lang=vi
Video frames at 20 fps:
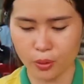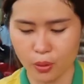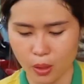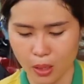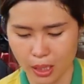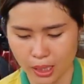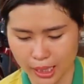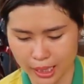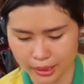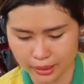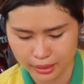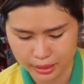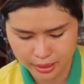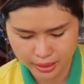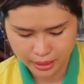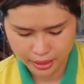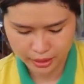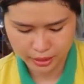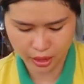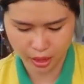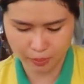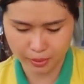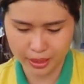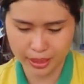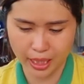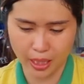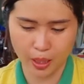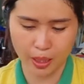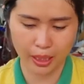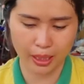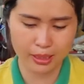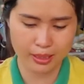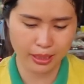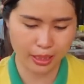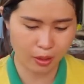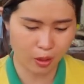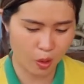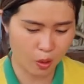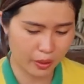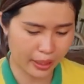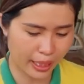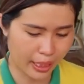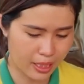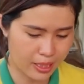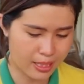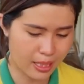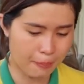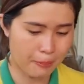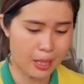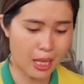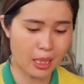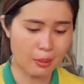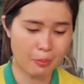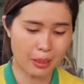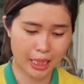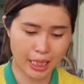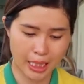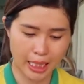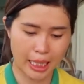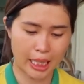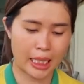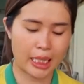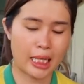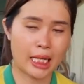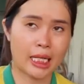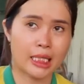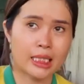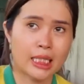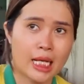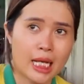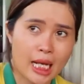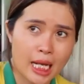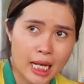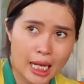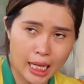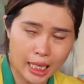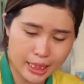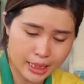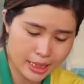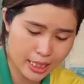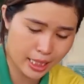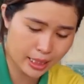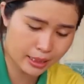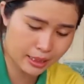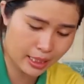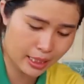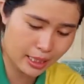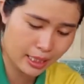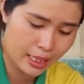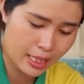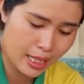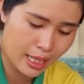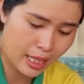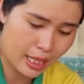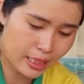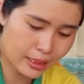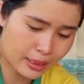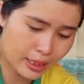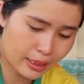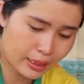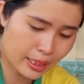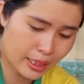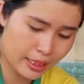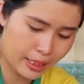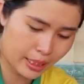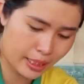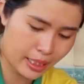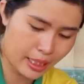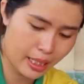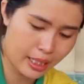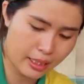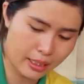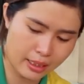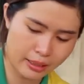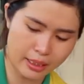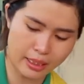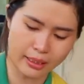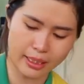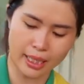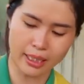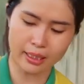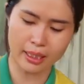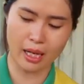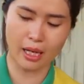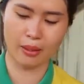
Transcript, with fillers: yêu của Hằng Anh. Rồi bây giờ Hằng Anh sẽ cố gắng sắp hết mấy cái này lên ở trên ở trên cái dĩa, trên giá